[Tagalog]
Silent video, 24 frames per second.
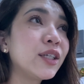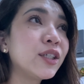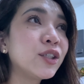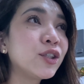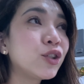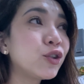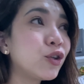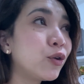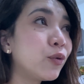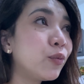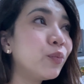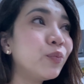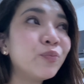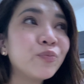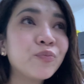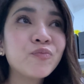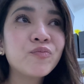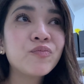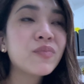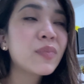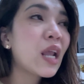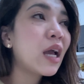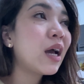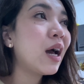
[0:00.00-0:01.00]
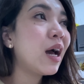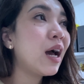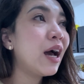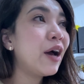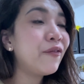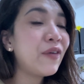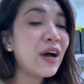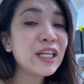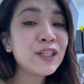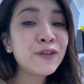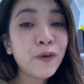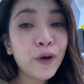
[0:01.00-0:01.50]
So,
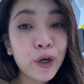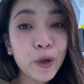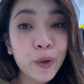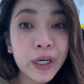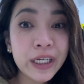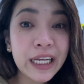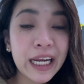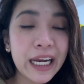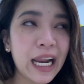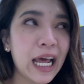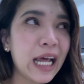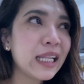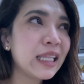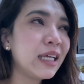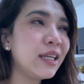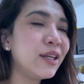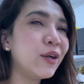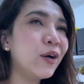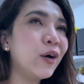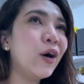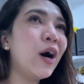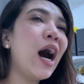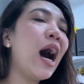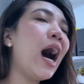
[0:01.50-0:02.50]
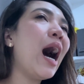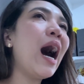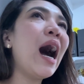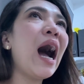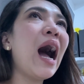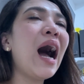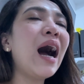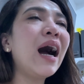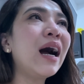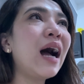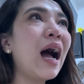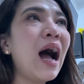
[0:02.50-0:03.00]
fast forward na natin, no?
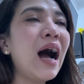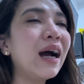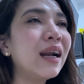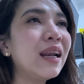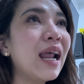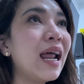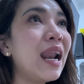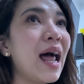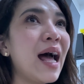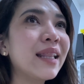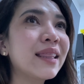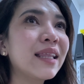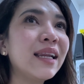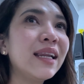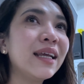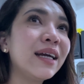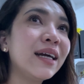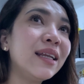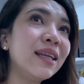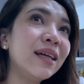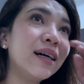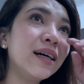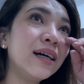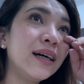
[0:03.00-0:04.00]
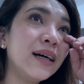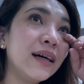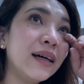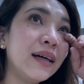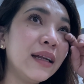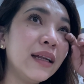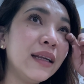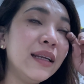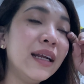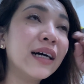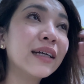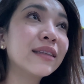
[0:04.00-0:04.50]
Ang, ang lala talaga ng,
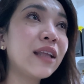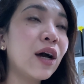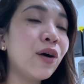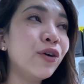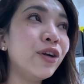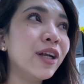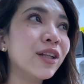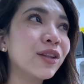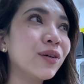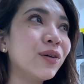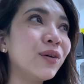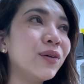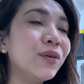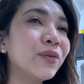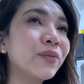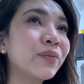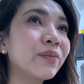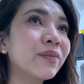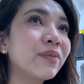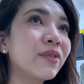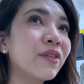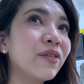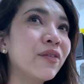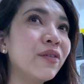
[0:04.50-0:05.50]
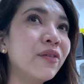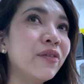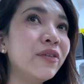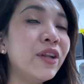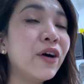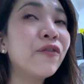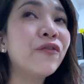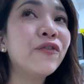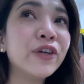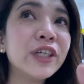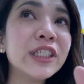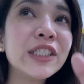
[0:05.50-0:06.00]
ng taon na to.
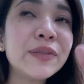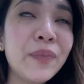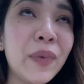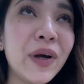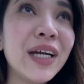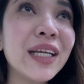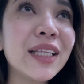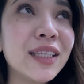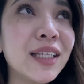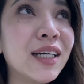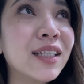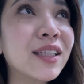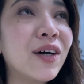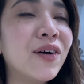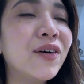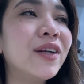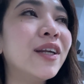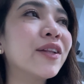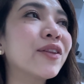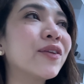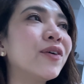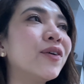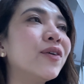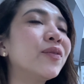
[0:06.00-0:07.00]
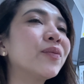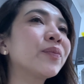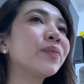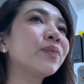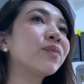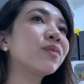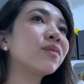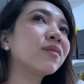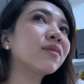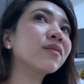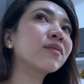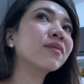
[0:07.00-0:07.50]
Ng first part ng taon na to.
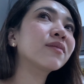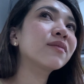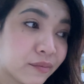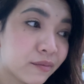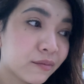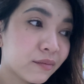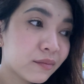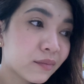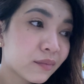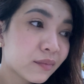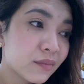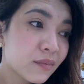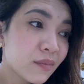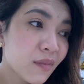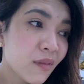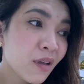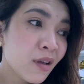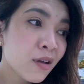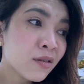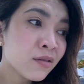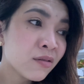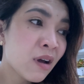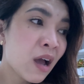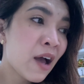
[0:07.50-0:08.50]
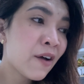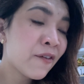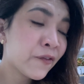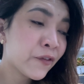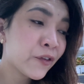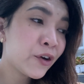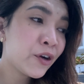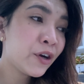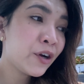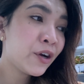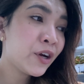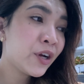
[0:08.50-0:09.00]
So,
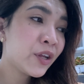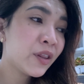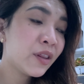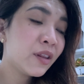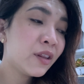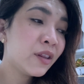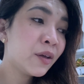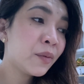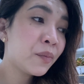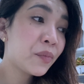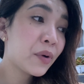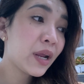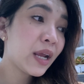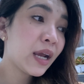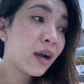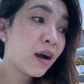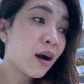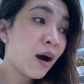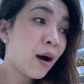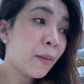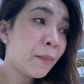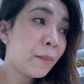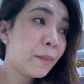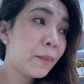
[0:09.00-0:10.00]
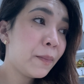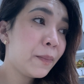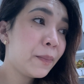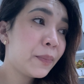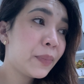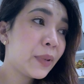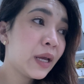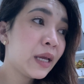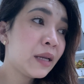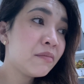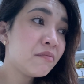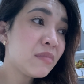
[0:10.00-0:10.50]
after the breakup
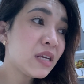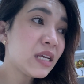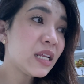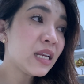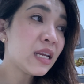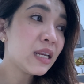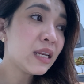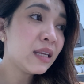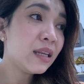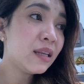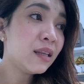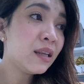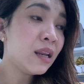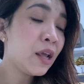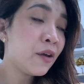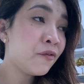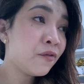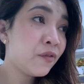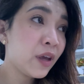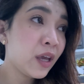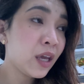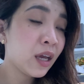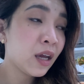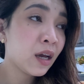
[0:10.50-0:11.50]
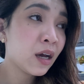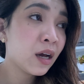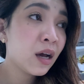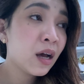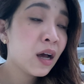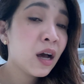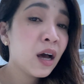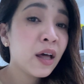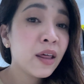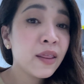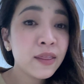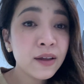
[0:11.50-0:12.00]
and me living
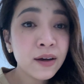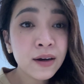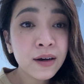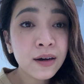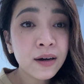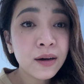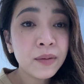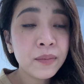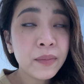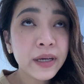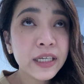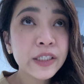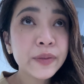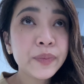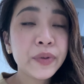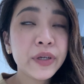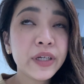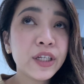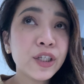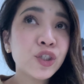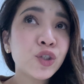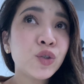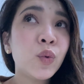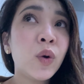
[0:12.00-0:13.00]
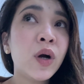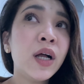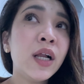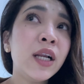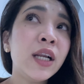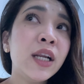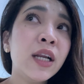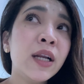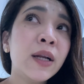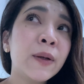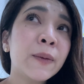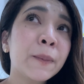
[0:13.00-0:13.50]
the my
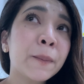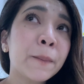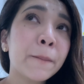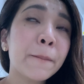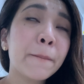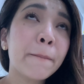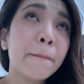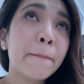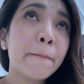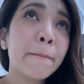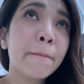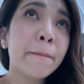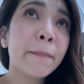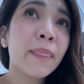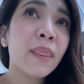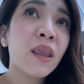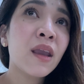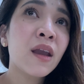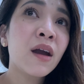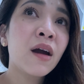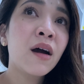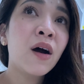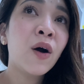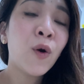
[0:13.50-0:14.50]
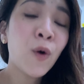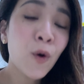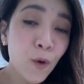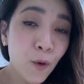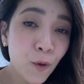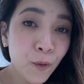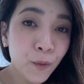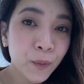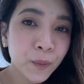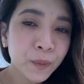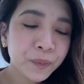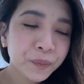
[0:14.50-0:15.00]
spiritual
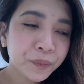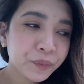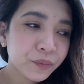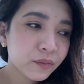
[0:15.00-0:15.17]
home